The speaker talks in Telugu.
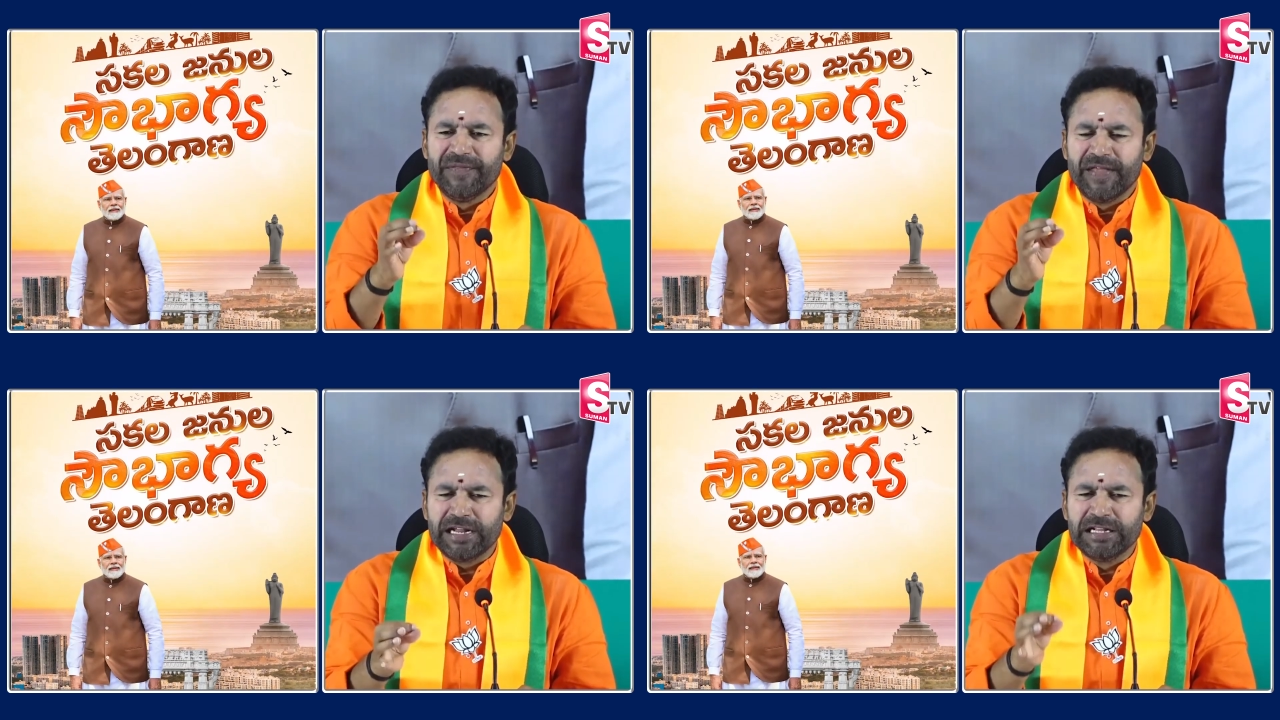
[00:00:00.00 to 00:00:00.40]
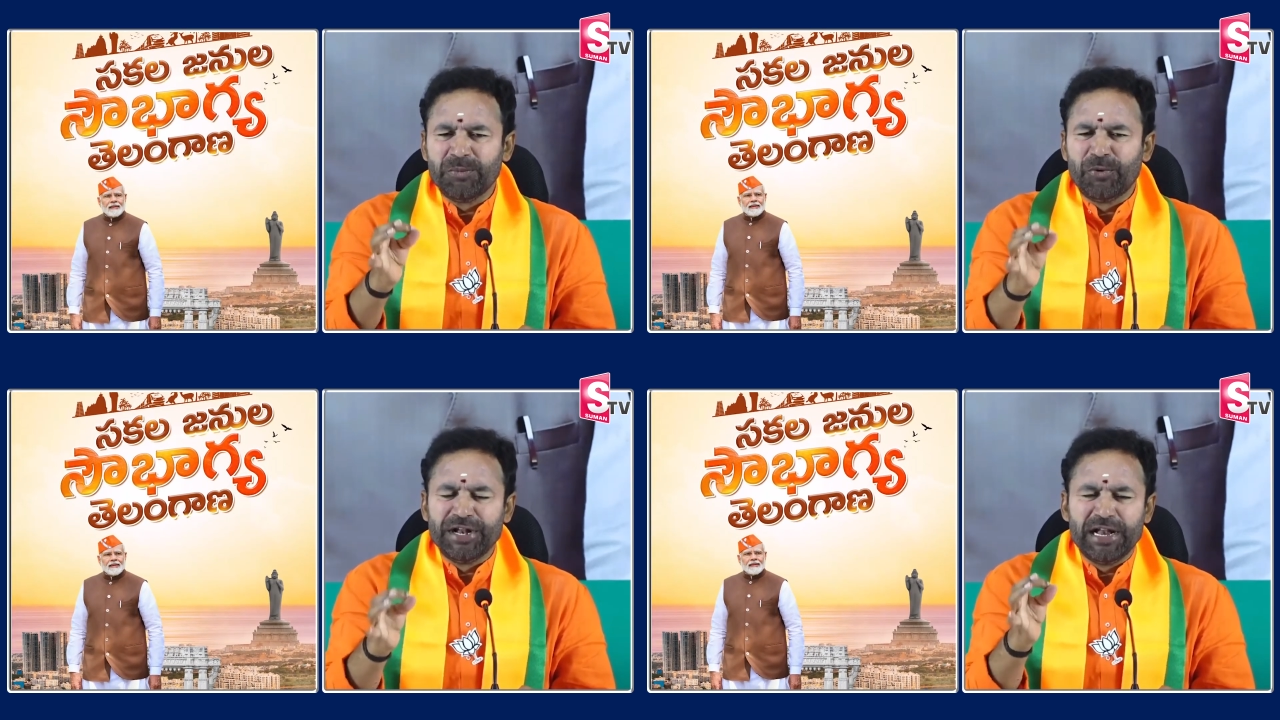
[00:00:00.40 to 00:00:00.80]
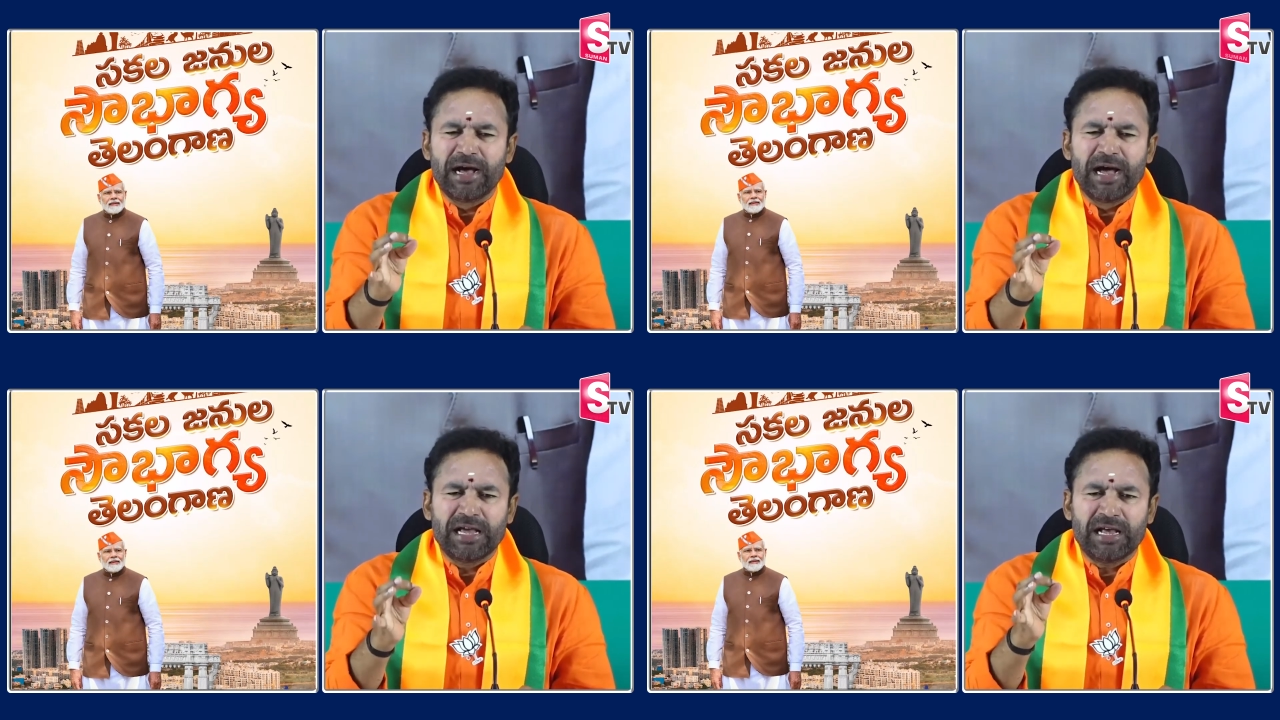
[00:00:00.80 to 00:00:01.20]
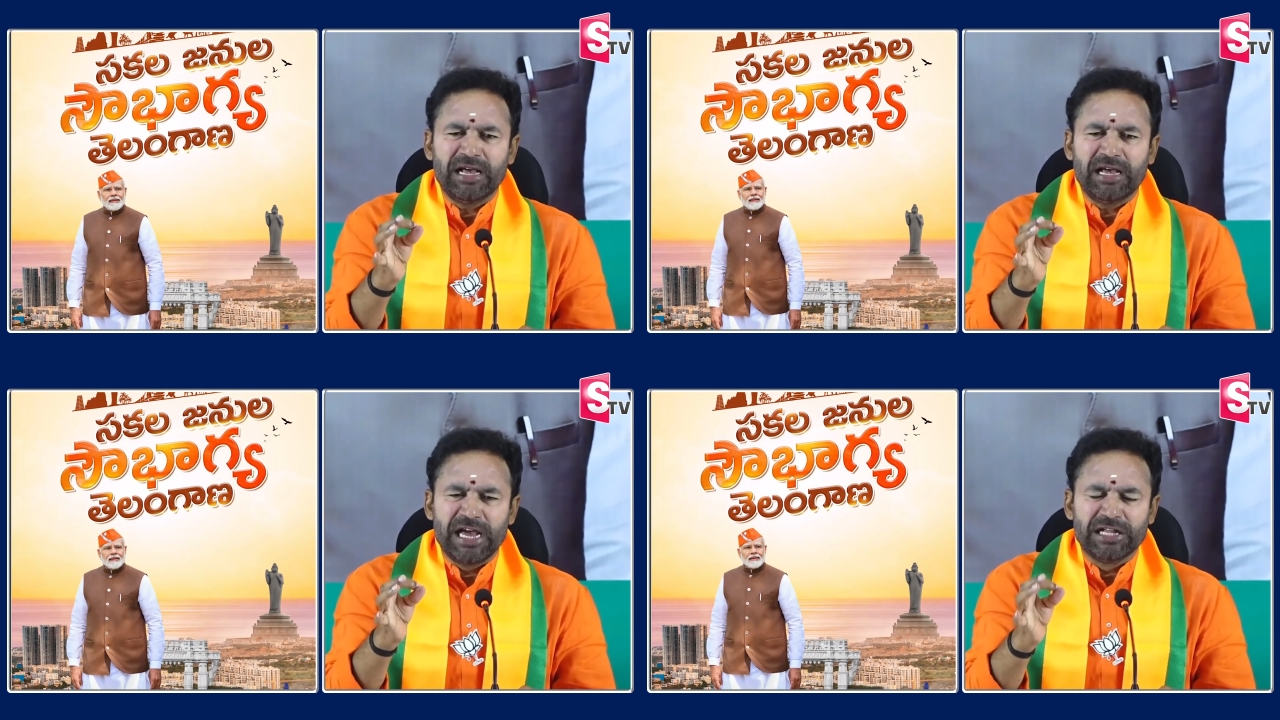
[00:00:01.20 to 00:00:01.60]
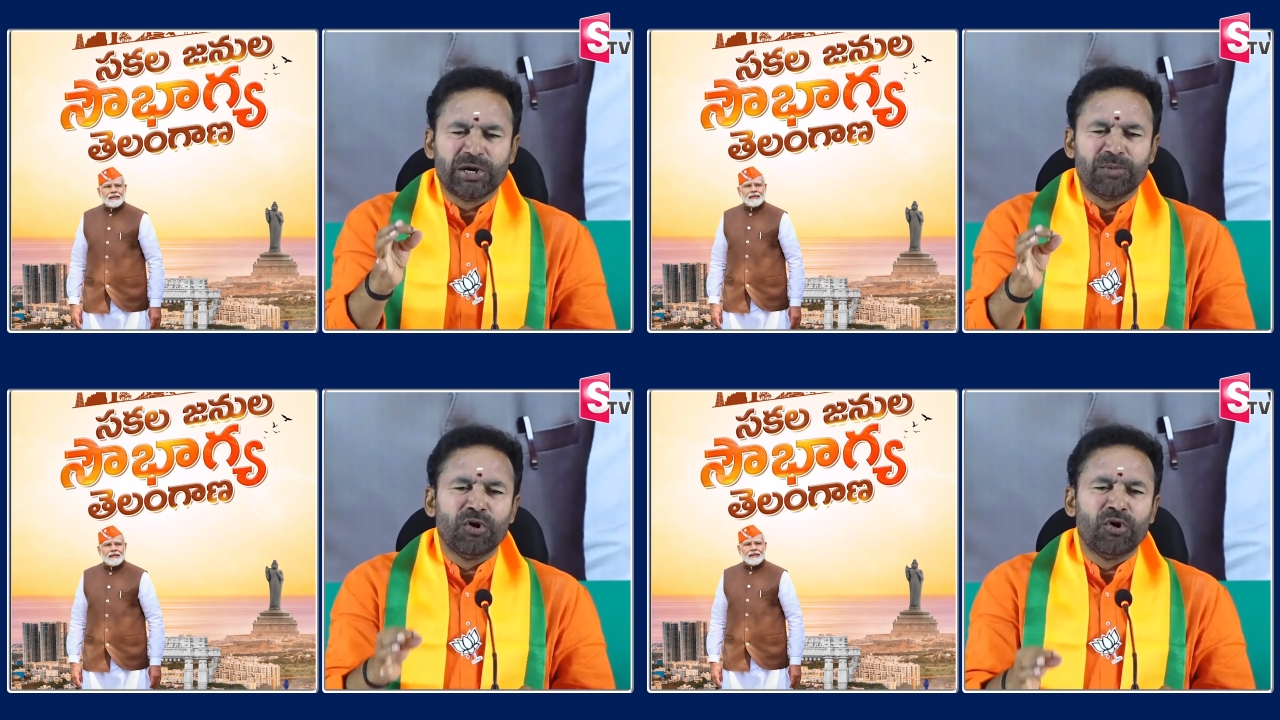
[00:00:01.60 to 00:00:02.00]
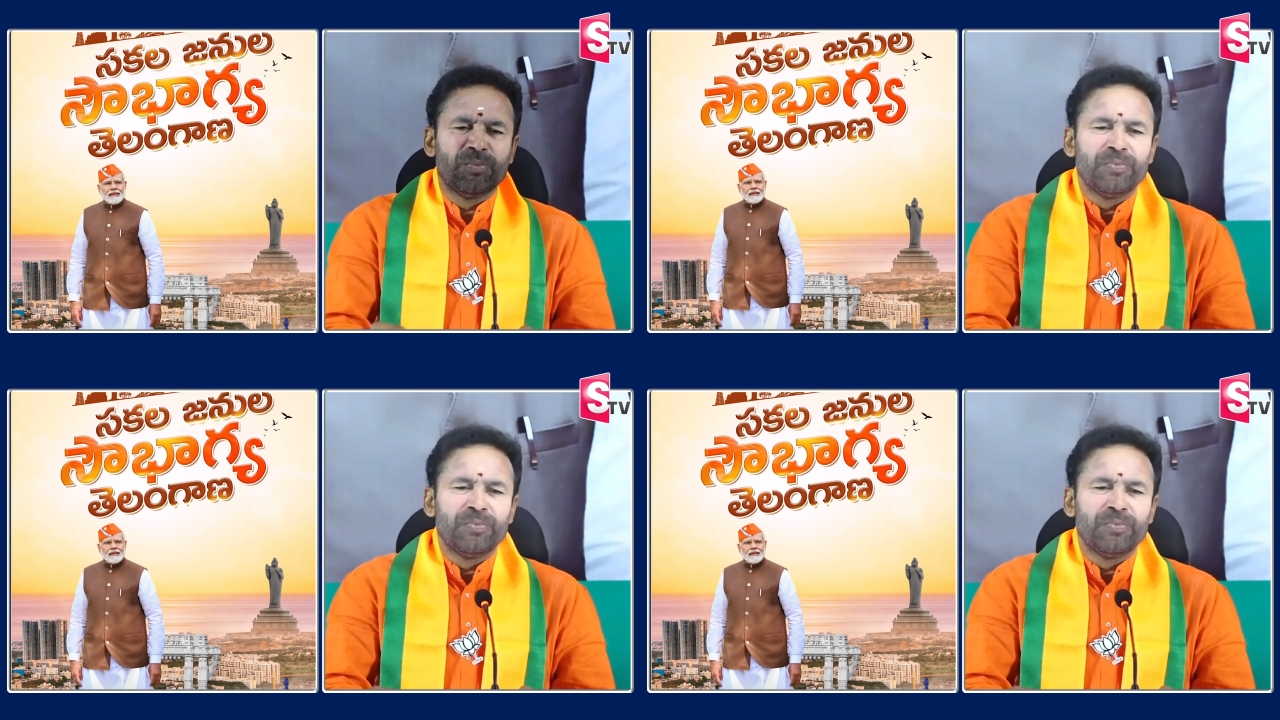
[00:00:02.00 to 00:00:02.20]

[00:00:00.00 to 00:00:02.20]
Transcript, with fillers: నరేంద్ర మోడీ లాగా కేంద్రంలో